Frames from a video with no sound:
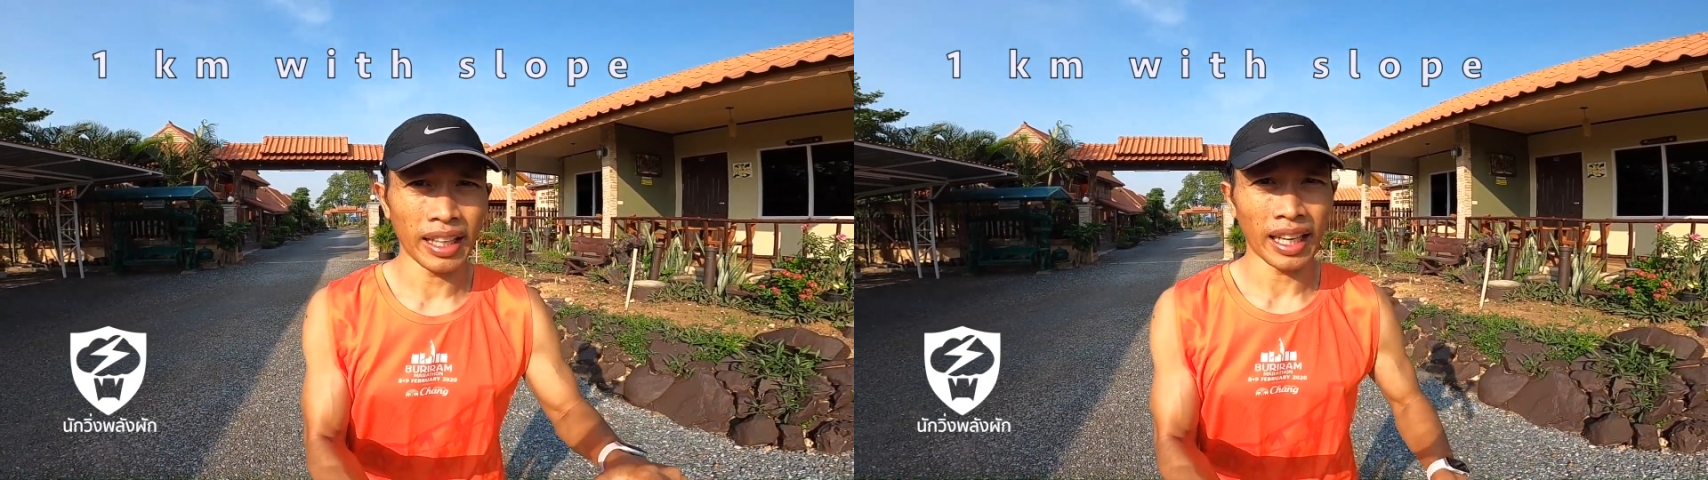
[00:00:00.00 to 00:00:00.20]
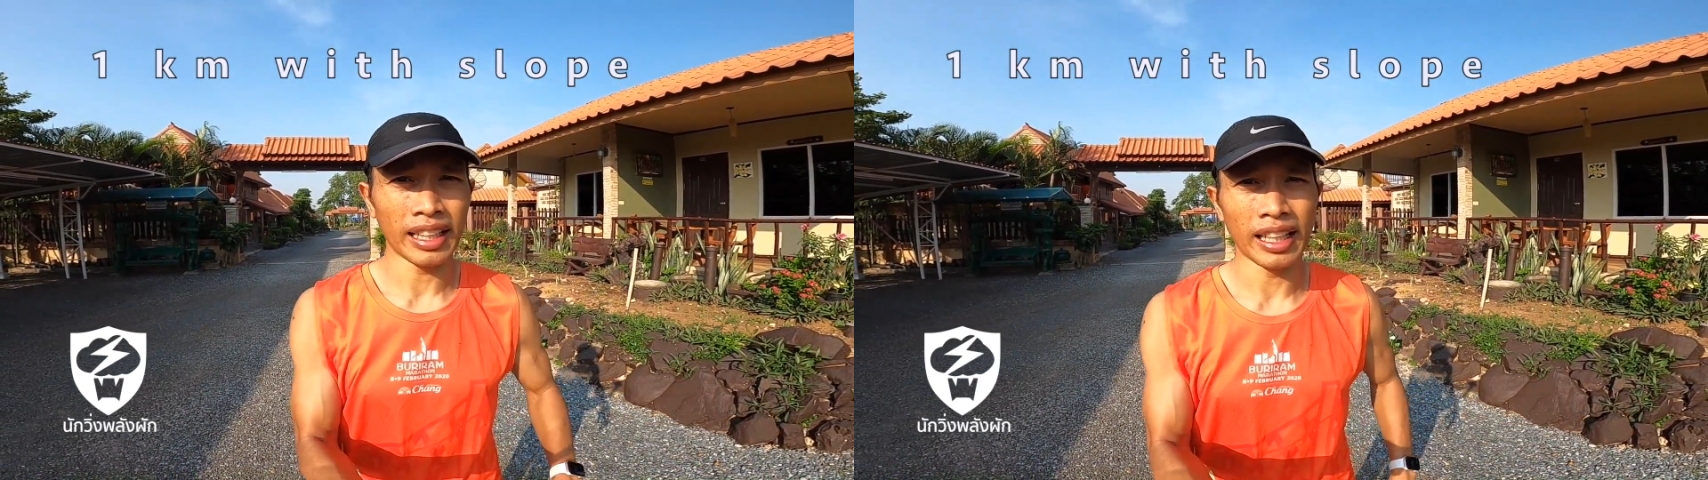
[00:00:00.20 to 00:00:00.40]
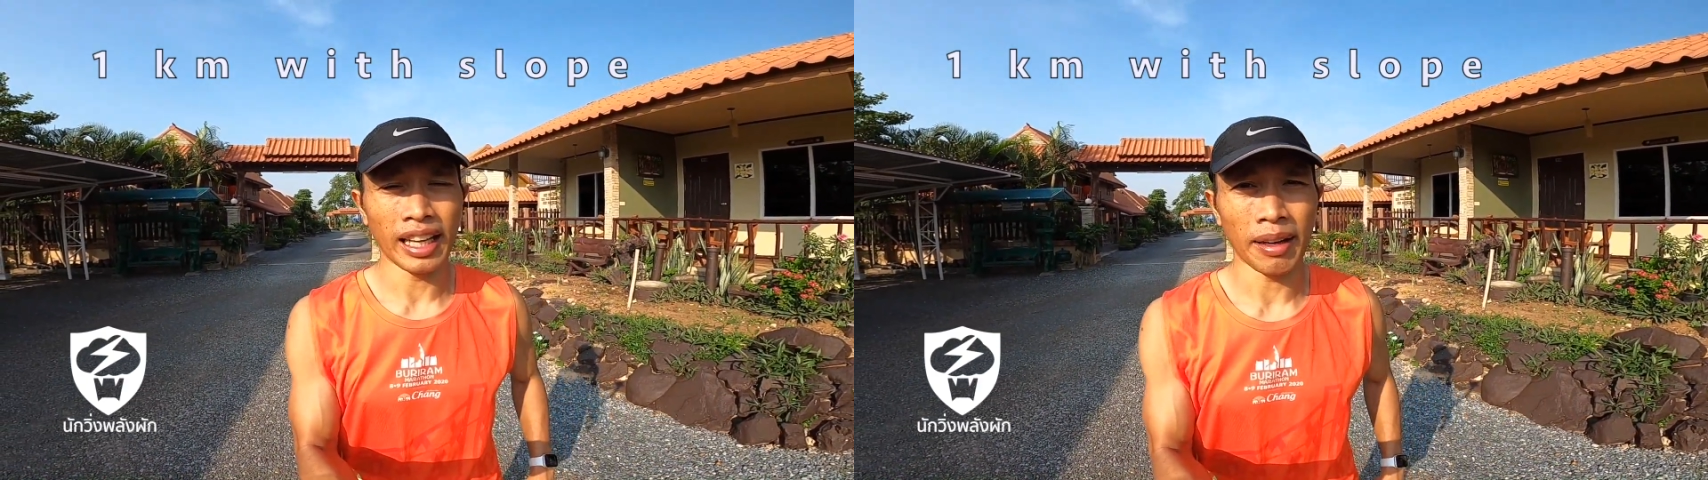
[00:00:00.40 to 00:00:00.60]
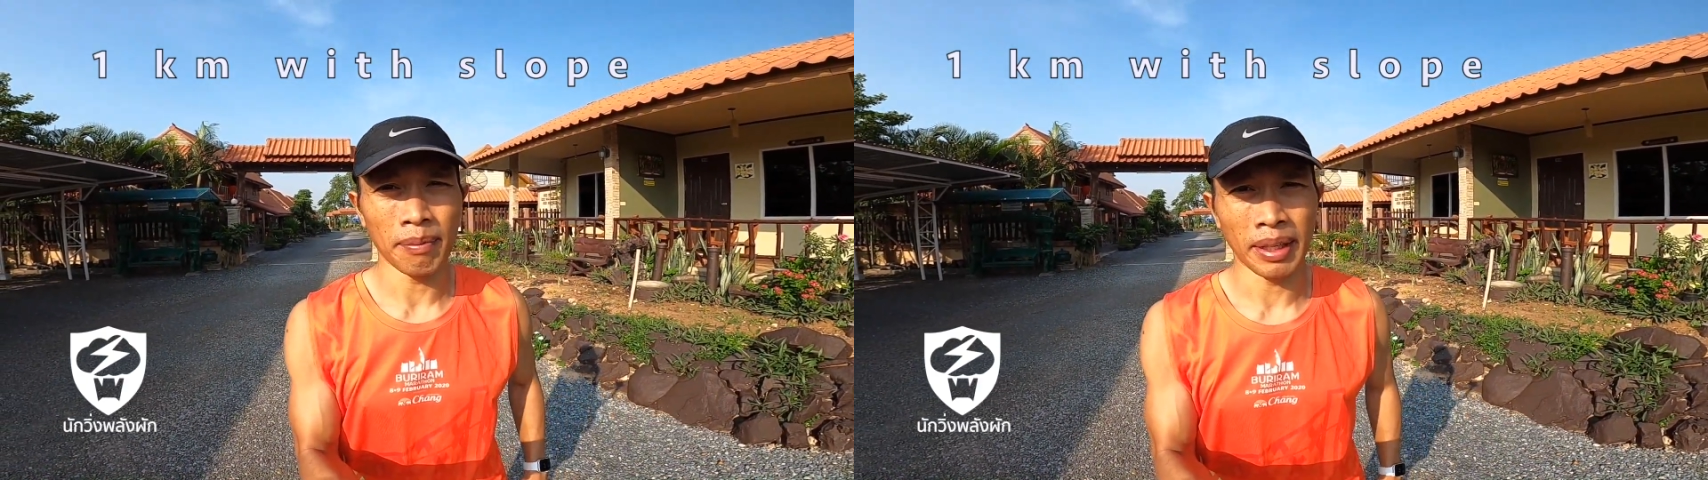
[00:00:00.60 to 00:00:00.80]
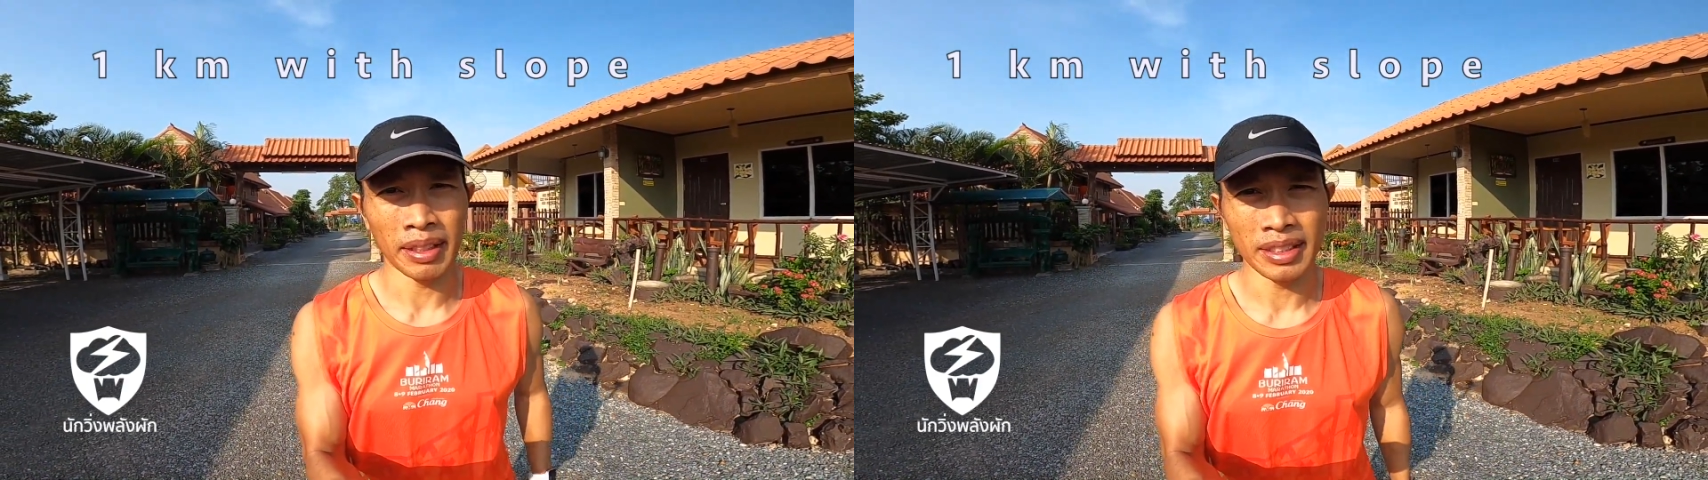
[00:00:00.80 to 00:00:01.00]
ครั้งนี้นะครับ
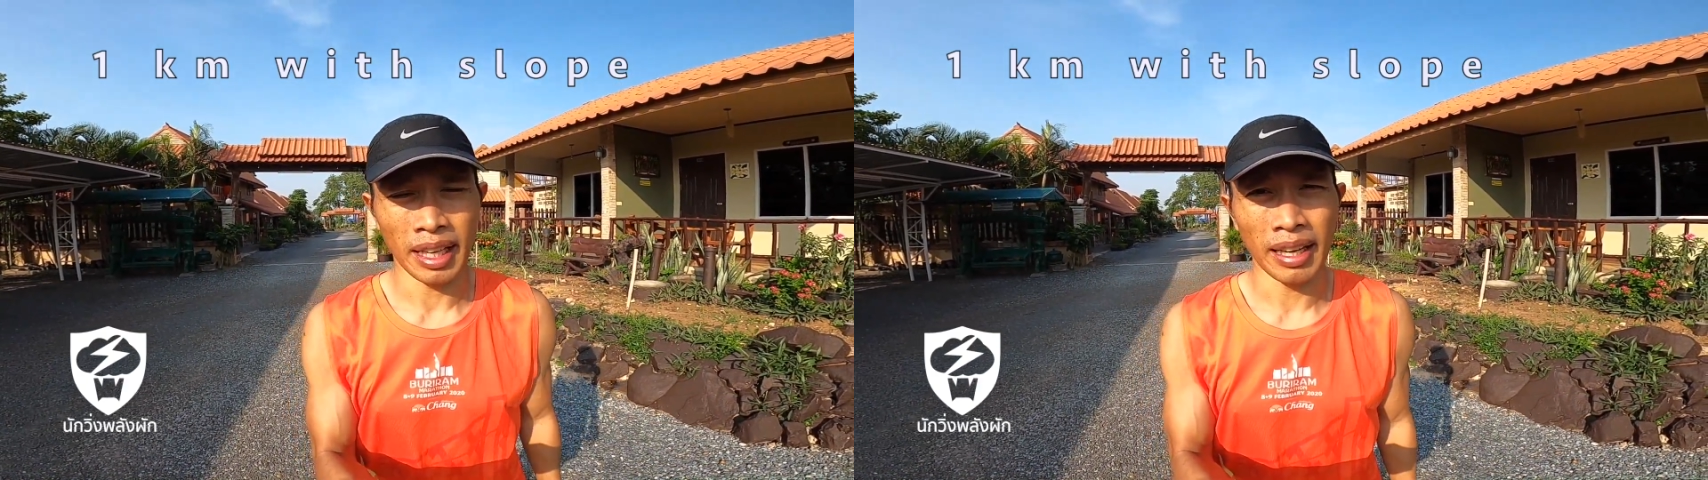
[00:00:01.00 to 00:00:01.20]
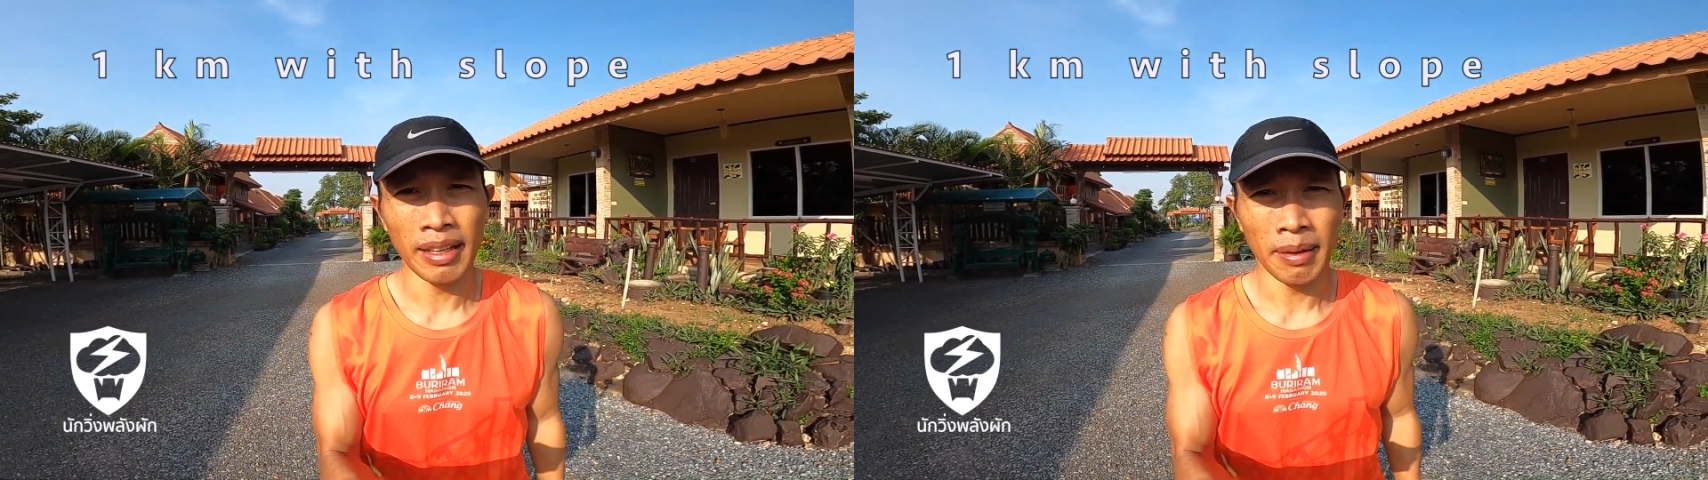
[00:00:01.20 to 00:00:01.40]
มันจะ